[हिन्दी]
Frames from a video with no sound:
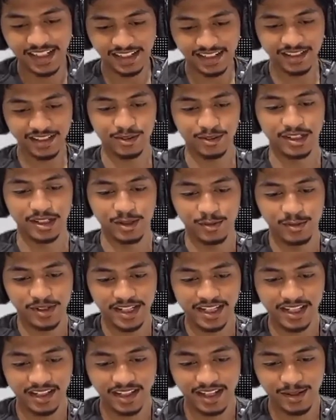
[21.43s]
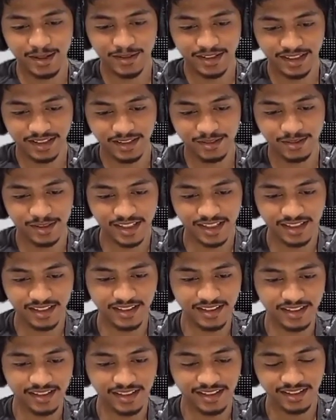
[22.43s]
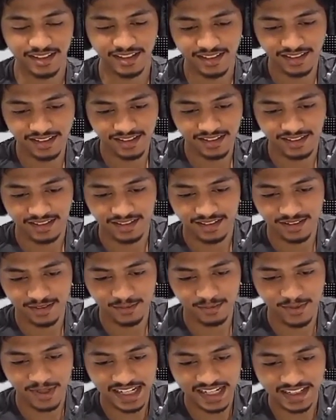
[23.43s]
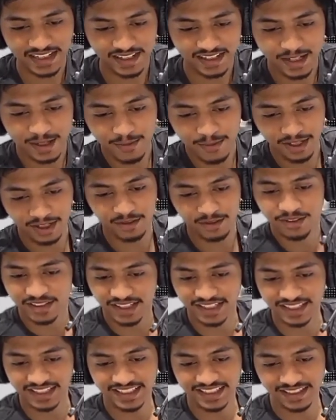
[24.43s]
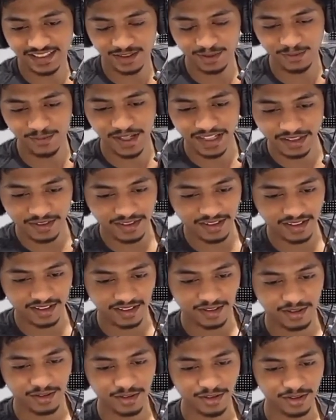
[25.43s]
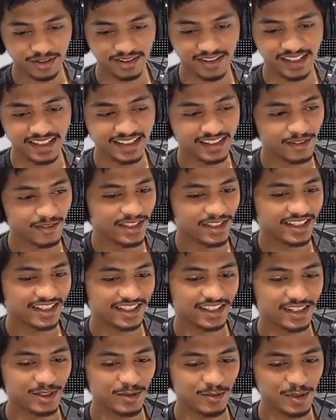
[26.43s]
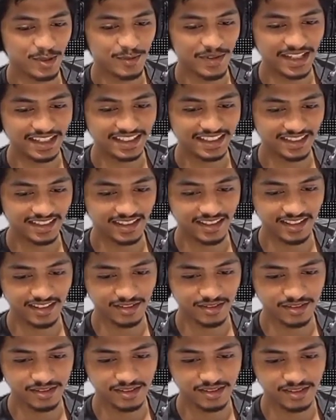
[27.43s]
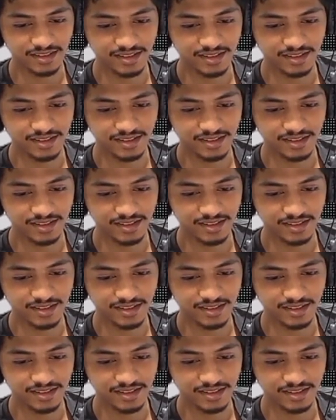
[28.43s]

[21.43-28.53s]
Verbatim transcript: घर क्यों दिखाओ भाई ये क्या बंदे भाई पहले ही घर का बैकग्राउंड सही नहीं है मैं तो कुछ सेट वेट करके तुमसे बात करना है